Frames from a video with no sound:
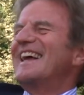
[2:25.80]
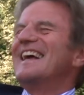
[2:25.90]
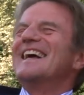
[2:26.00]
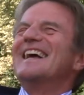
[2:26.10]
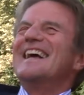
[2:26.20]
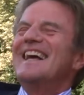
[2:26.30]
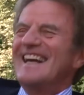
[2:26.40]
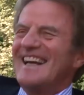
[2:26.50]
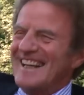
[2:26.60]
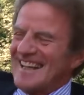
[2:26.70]
exact.
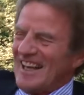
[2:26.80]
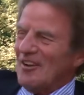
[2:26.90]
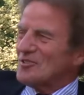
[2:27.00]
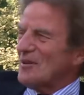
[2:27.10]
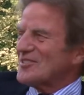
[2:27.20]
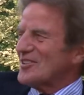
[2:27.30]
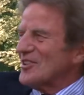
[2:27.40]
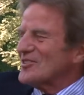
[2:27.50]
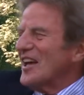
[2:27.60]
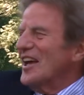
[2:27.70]
Mais, la
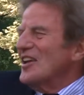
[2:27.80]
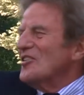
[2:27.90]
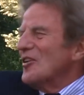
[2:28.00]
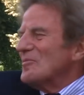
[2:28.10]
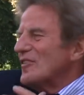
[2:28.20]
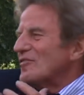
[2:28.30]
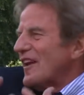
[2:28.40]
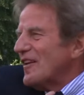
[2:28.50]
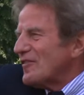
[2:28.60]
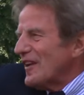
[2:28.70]
4331. non, mais il
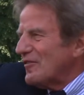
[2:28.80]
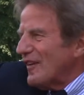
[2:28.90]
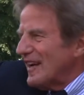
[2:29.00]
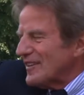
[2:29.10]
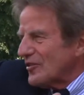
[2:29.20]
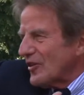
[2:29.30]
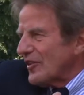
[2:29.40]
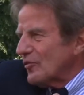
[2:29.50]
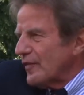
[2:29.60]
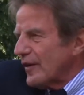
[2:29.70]
fallait, il fallait être
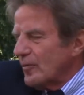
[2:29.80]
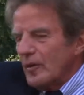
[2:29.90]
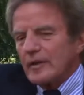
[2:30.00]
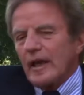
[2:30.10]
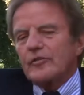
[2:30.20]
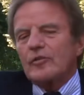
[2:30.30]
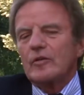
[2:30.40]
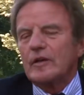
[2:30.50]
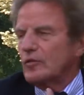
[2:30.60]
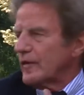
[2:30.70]
dans un gouvernement, car
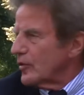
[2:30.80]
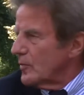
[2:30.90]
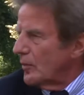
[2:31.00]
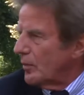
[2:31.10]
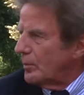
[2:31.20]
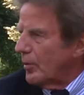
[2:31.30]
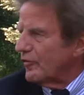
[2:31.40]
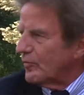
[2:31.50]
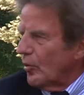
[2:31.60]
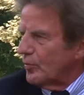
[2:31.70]
seuls les gouvernements
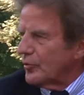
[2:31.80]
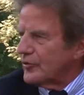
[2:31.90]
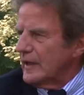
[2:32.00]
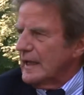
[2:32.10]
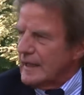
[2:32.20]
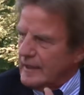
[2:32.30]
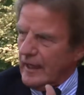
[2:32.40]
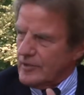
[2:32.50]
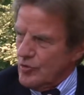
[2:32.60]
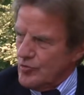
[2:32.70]
peuvent proposer des
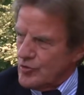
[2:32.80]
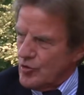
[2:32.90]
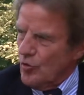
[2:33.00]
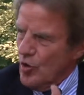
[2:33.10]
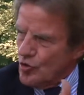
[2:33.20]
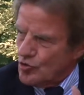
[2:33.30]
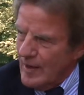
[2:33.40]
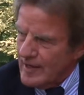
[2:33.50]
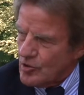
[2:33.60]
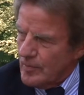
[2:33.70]
résolutions,
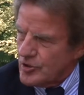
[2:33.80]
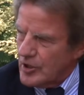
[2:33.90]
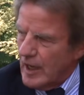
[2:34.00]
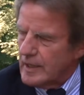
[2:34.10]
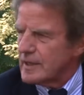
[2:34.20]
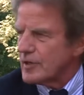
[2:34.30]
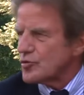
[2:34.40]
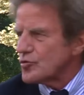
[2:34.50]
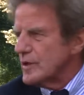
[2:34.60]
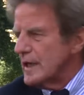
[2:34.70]
soit à l'Assemblée générale des
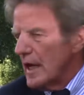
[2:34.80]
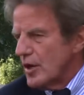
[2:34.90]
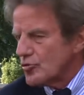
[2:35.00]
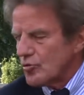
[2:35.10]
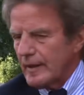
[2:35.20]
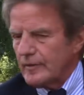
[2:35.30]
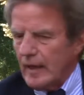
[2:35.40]
Nations Unies, soit